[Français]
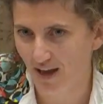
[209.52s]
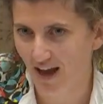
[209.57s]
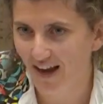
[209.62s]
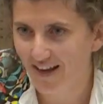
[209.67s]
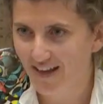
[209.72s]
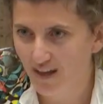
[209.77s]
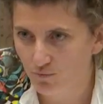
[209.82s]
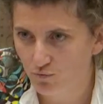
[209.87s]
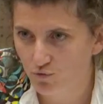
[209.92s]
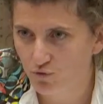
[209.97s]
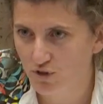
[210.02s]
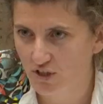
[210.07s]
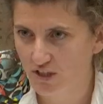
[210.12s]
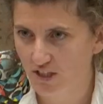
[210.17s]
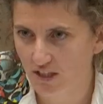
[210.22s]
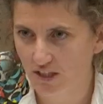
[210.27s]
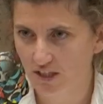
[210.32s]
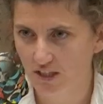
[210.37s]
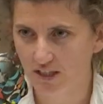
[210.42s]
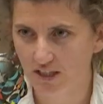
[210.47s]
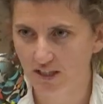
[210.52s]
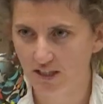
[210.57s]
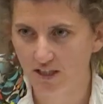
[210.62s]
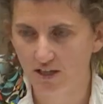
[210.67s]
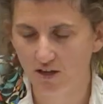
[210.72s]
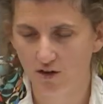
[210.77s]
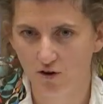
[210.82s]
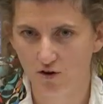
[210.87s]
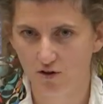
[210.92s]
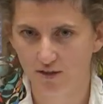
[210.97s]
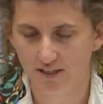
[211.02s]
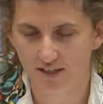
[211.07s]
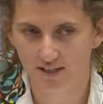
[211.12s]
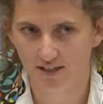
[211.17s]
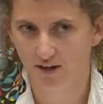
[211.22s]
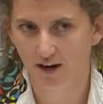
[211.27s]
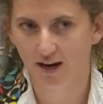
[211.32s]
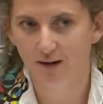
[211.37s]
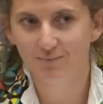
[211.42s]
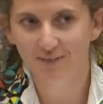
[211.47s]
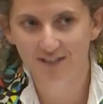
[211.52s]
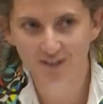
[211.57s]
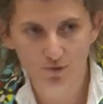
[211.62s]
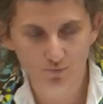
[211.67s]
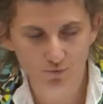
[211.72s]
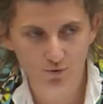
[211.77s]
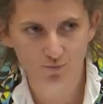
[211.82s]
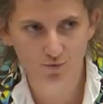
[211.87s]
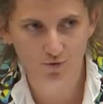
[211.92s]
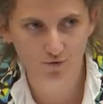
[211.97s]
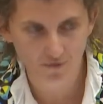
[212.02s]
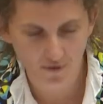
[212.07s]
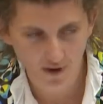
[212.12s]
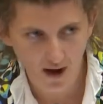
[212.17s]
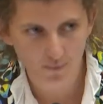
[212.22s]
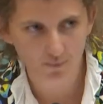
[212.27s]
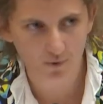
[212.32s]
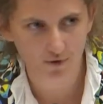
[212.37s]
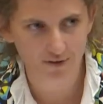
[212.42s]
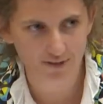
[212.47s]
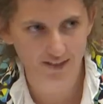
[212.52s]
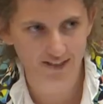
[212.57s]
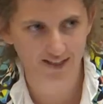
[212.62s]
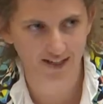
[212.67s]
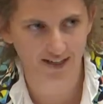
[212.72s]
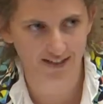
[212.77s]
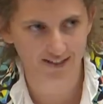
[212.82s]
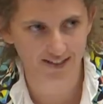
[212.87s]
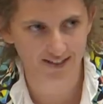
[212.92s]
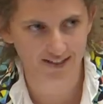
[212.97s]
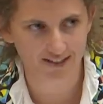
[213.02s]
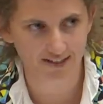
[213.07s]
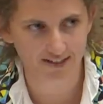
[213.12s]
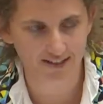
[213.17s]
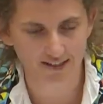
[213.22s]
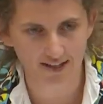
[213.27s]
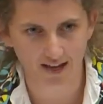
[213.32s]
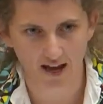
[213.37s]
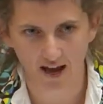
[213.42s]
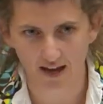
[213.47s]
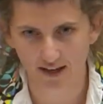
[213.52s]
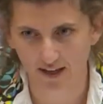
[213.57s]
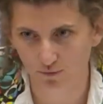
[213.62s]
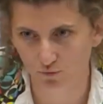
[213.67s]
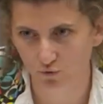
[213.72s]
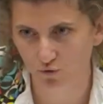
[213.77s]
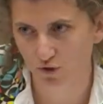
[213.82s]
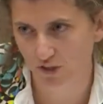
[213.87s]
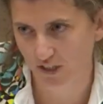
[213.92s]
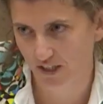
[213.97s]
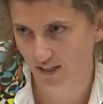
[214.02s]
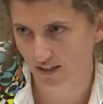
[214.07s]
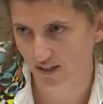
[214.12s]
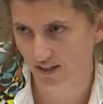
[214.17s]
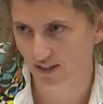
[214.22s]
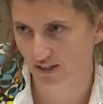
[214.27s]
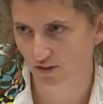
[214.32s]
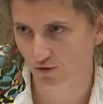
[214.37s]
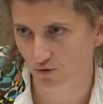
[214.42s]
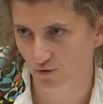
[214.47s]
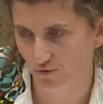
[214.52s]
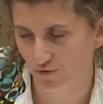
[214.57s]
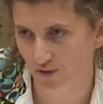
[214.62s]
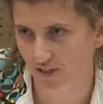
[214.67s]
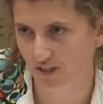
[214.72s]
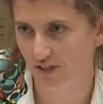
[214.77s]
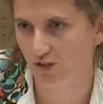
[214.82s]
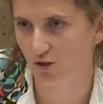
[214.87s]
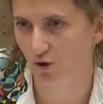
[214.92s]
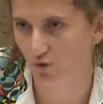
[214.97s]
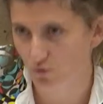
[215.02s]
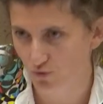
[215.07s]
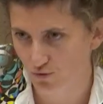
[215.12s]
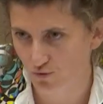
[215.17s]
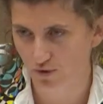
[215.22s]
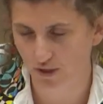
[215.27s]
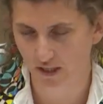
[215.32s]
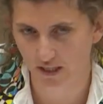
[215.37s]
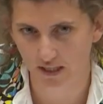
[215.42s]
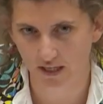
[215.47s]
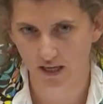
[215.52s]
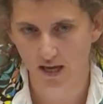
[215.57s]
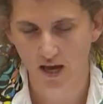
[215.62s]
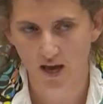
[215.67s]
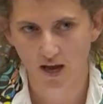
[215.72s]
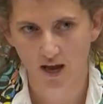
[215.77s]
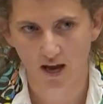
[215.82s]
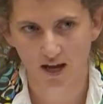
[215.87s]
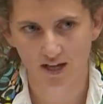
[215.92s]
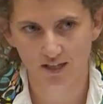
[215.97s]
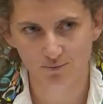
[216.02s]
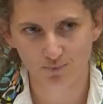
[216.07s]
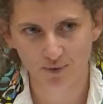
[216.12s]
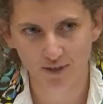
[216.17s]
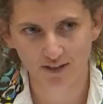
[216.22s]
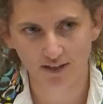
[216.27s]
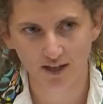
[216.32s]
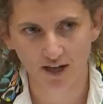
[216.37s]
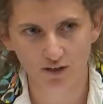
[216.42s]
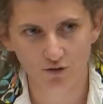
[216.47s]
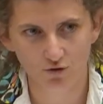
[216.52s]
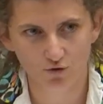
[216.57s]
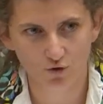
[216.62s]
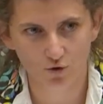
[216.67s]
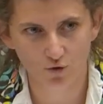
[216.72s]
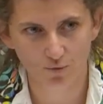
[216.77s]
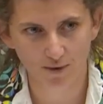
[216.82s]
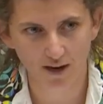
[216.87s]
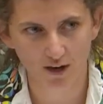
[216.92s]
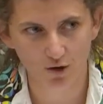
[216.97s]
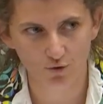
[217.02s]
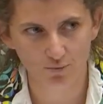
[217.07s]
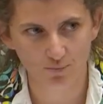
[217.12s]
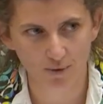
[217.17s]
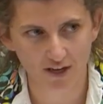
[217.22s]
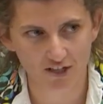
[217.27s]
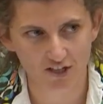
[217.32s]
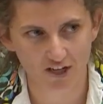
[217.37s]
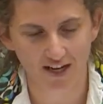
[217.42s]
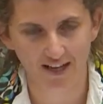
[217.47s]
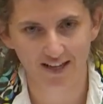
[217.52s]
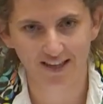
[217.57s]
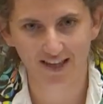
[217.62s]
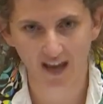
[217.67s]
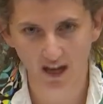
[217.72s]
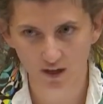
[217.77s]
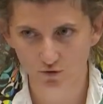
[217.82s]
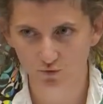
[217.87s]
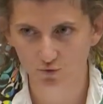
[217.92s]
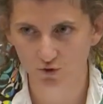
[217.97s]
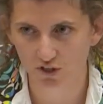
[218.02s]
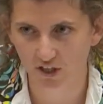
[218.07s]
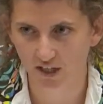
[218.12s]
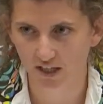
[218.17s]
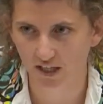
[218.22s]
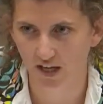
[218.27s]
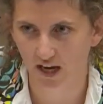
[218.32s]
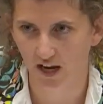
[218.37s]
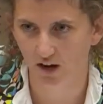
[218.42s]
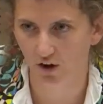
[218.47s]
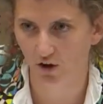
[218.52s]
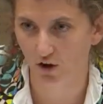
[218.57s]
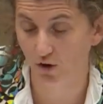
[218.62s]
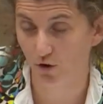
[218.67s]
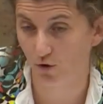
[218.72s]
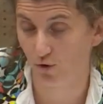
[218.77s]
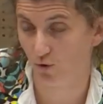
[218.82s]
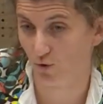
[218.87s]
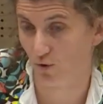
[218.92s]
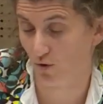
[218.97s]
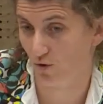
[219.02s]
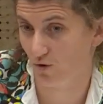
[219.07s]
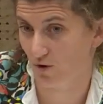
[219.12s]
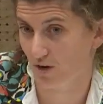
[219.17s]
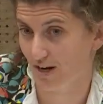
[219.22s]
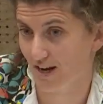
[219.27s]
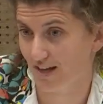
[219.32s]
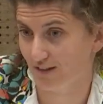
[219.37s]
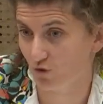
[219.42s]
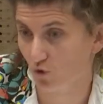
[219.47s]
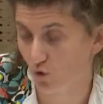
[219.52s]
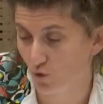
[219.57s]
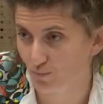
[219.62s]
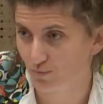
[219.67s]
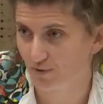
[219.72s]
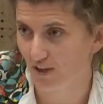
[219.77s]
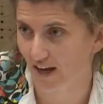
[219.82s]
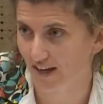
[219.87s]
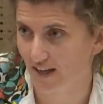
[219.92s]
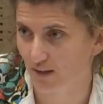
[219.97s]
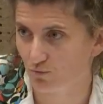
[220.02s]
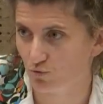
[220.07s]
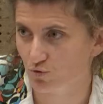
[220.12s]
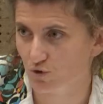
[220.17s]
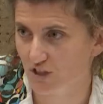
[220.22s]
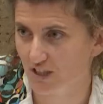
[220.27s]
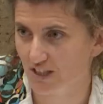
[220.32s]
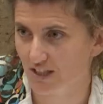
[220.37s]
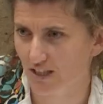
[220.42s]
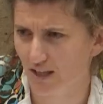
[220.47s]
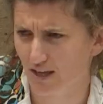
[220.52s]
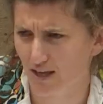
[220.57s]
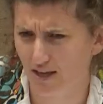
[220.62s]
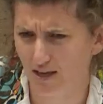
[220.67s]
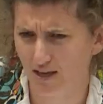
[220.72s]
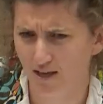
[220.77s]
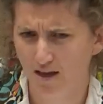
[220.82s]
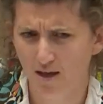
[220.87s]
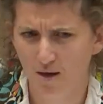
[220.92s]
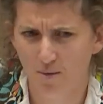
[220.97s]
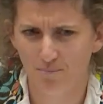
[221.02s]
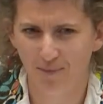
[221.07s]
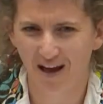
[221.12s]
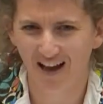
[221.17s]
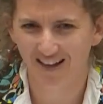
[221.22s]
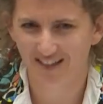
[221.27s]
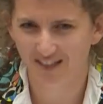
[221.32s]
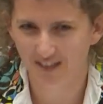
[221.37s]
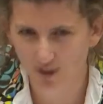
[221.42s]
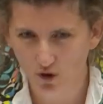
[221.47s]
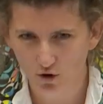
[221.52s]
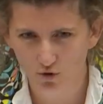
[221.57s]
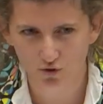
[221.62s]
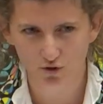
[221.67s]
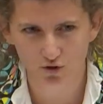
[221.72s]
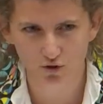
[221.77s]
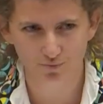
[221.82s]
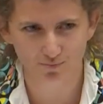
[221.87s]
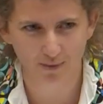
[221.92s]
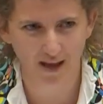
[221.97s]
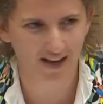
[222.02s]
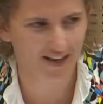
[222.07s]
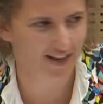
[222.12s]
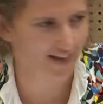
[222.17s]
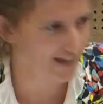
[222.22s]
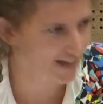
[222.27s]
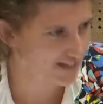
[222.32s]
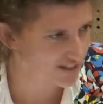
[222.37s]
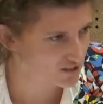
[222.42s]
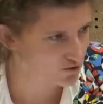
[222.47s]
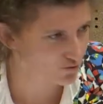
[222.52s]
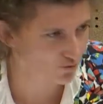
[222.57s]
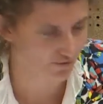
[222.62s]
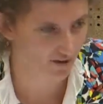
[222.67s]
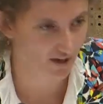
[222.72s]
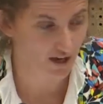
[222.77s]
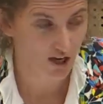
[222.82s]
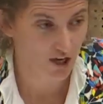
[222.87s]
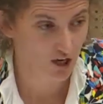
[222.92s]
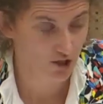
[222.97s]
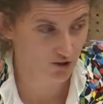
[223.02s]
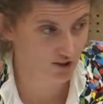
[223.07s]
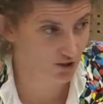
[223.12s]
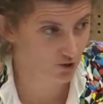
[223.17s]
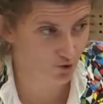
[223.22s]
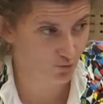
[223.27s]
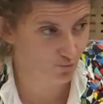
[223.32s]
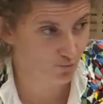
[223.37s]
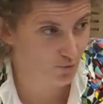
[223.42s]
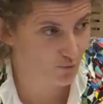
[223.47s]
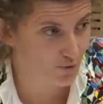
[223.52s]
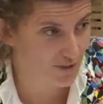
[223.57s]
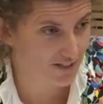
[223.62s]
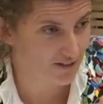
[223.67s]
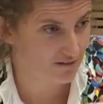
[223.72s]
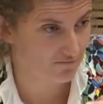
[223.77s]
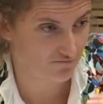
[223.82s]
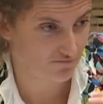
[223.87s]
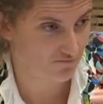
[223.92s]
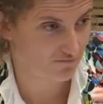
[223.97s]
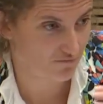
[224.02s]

Ariane Nouchkine, qui, euh, c'est quand même l'exemple le plus frappant de ces dernières années, Ariane Nouchkine qui se fait censurer un spectacle de Robert Lepage à la cartoucherie, alors que la troupe d'Ariane Nouchkine est par essence, par création, enfin, je veux dire, depuis